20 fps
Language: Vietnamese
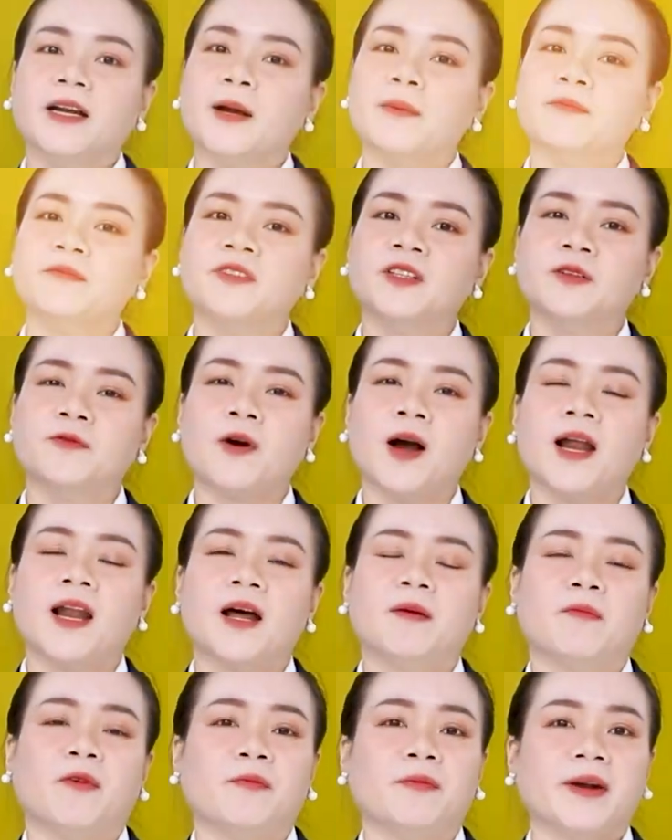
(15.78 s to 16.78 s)
năm vừa qua
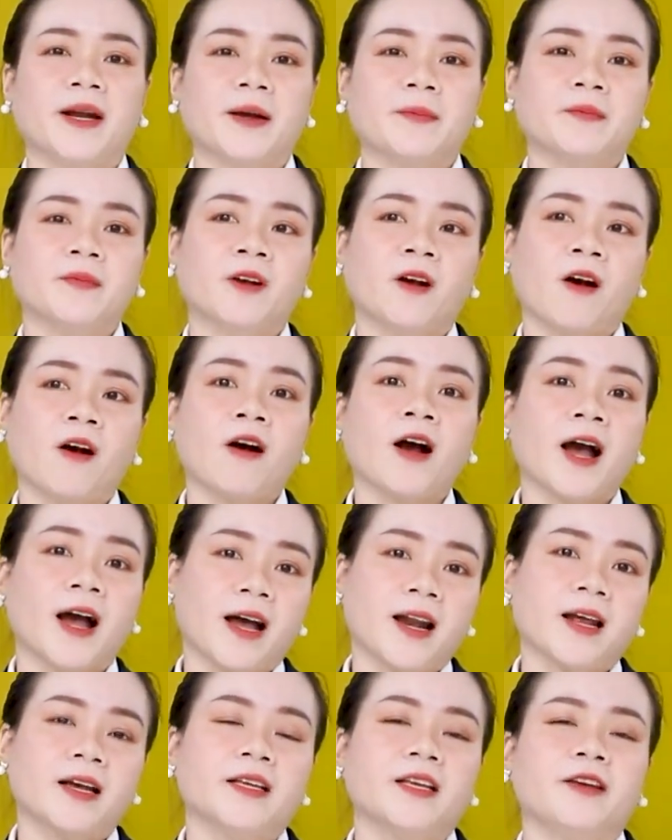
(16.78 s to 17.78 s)
là một năm có
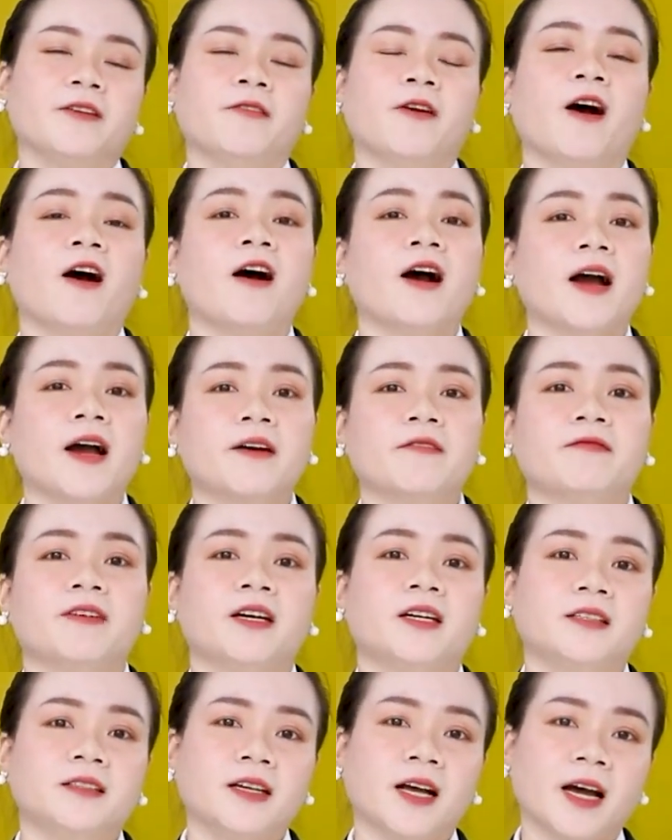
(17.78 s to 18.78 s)
khá là nhiều khó khăn
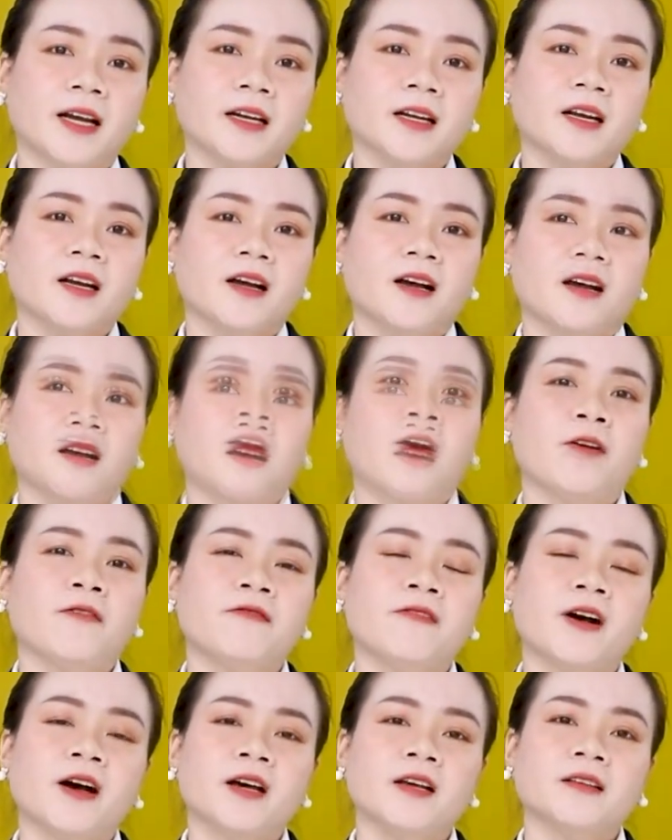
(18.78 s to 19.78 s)
và thử thách đối
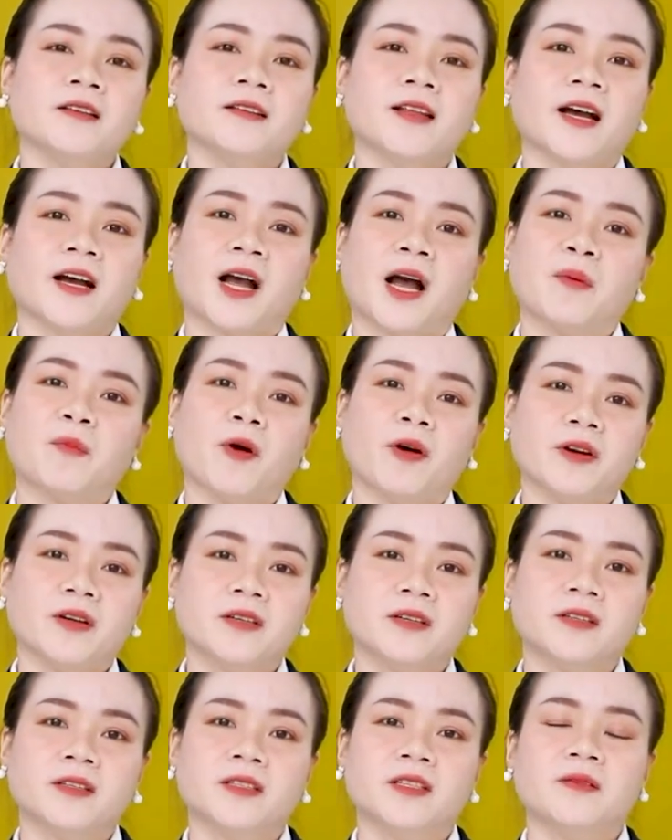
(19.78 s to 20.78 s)
với tất cả mọi
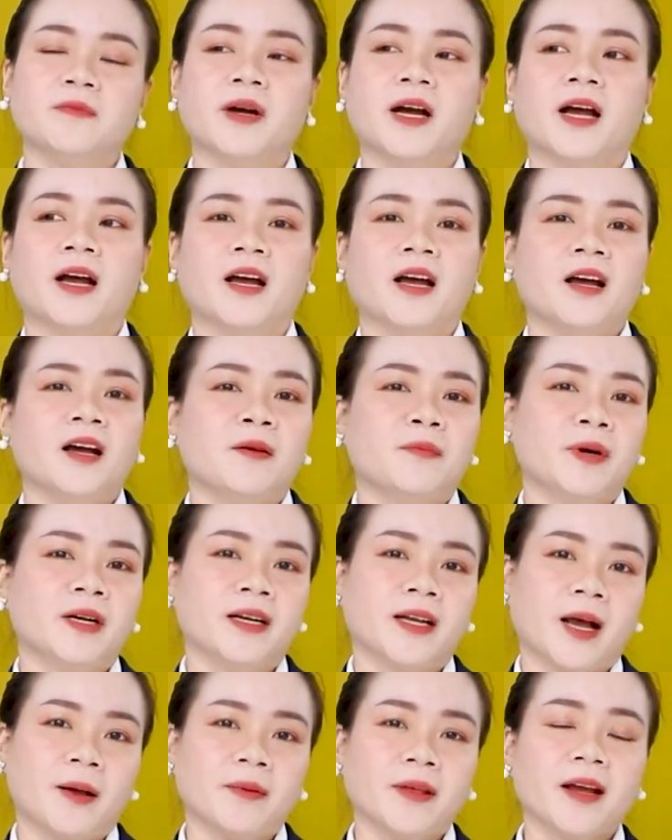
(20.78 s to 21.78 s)
người nhưng mà
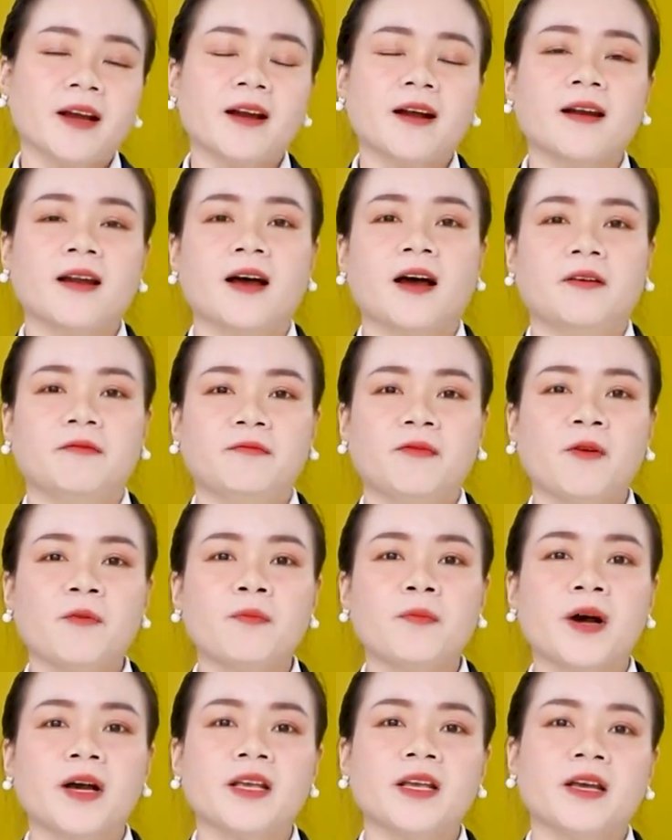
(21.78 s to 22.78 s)
mình cảm thấy rất là hạnh phúc
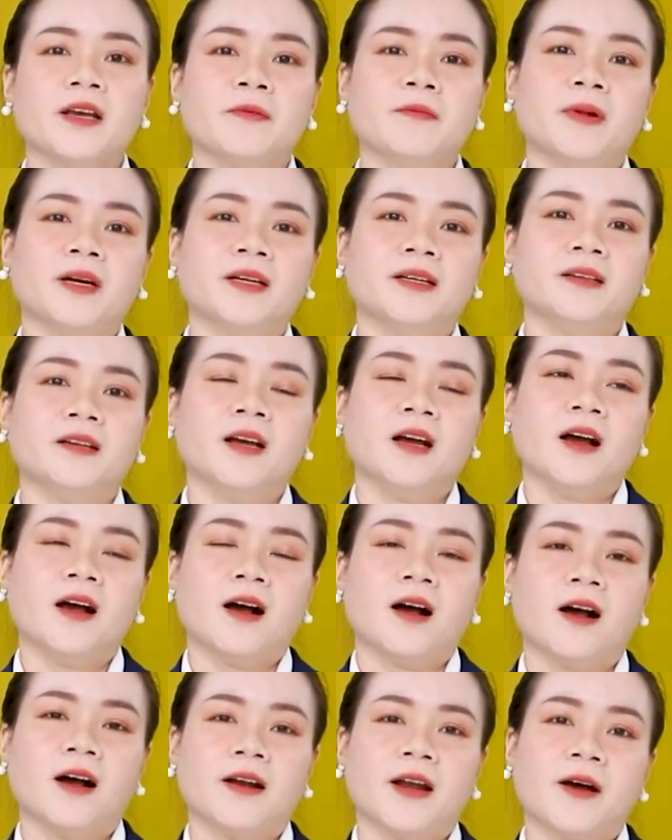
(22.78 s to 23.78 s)
bởi vì mình
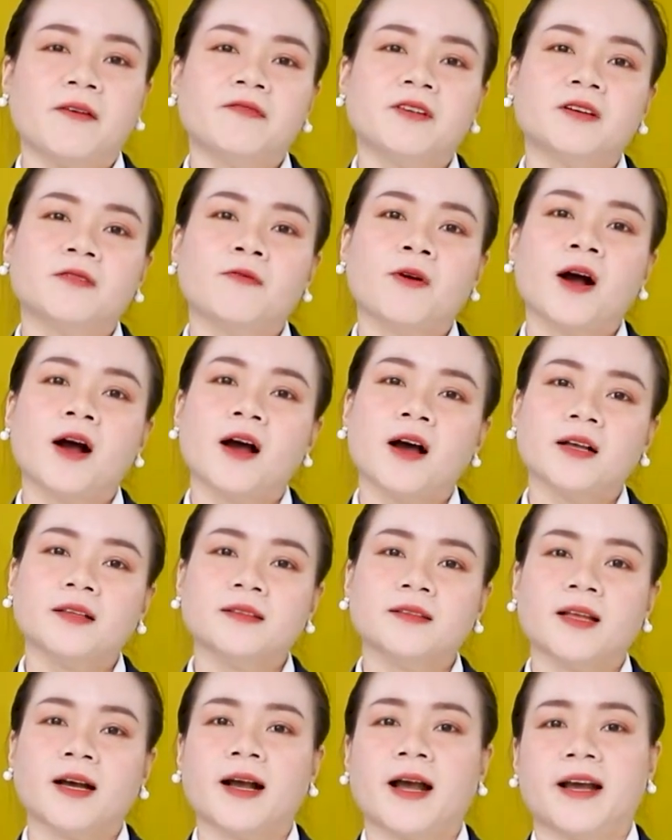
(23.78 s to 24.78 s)
à, đã vượt qua hết
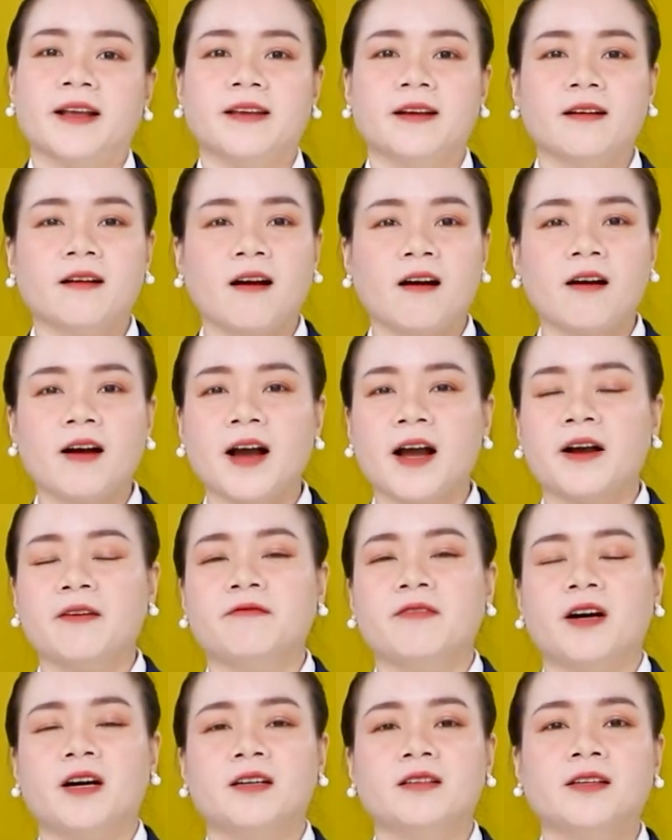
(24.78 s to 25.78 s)
tất cả những khó
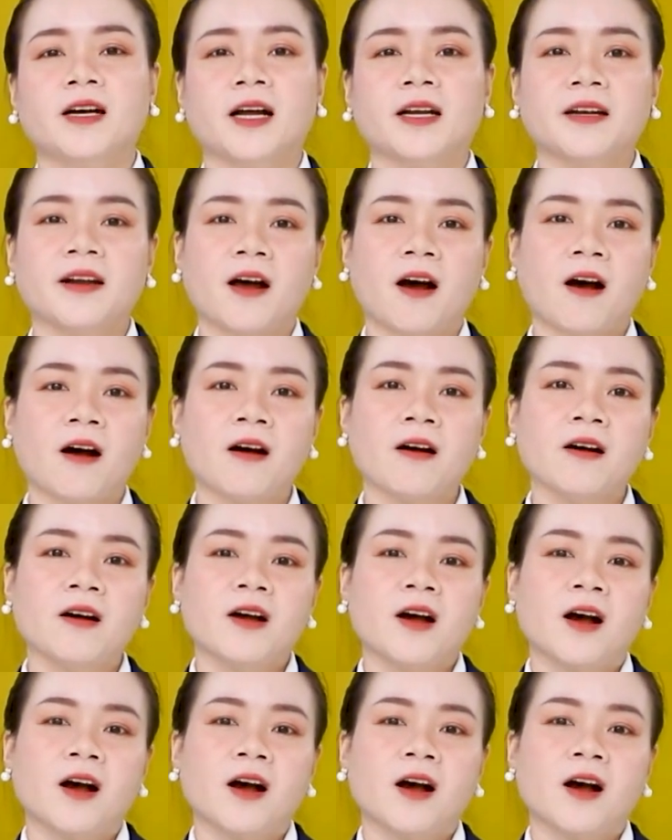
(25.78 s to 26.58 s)
khăn và thử thách đó